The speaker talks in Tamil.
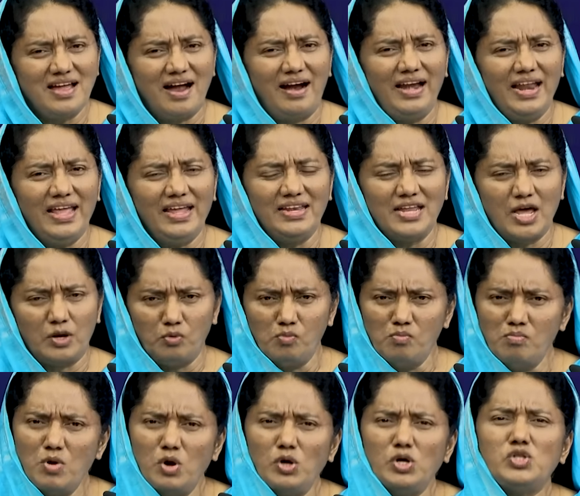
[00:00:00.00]
நாளை நான்
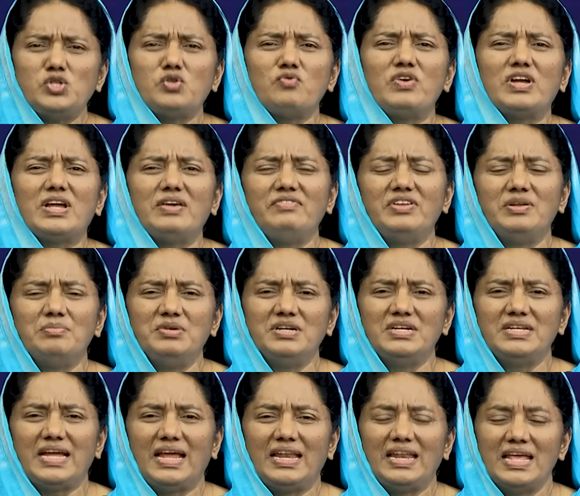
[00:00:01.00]
உம்மோடு துவக்க
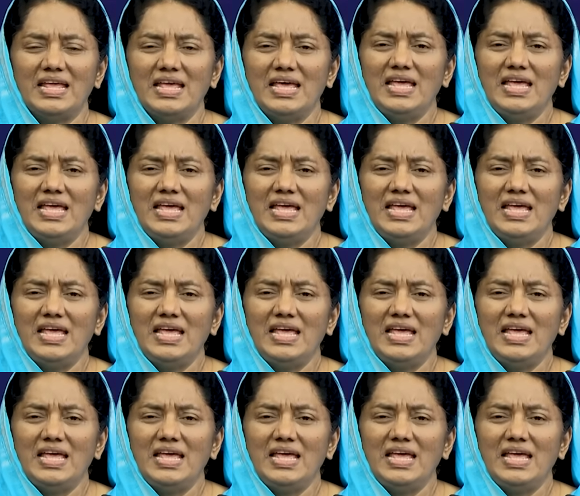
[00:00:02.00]
விரும்புகிறேன்